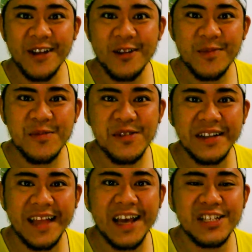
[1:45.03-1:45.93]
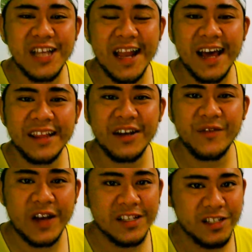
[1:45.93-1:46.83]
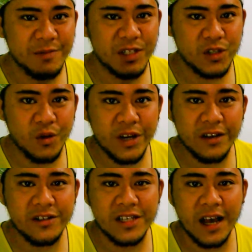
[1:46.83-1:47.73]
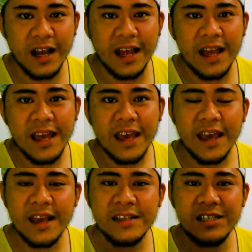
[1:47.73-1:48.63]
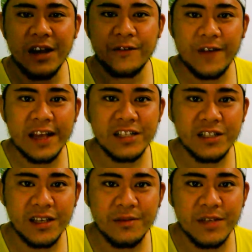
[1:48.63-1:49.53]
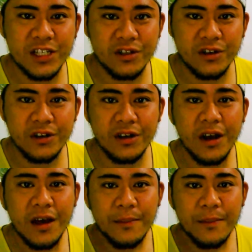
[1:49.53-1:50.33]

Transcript: shout out po muna tayo sa lahat ng fans ni Miss Tony Gonzaga and sa fans ni Mr.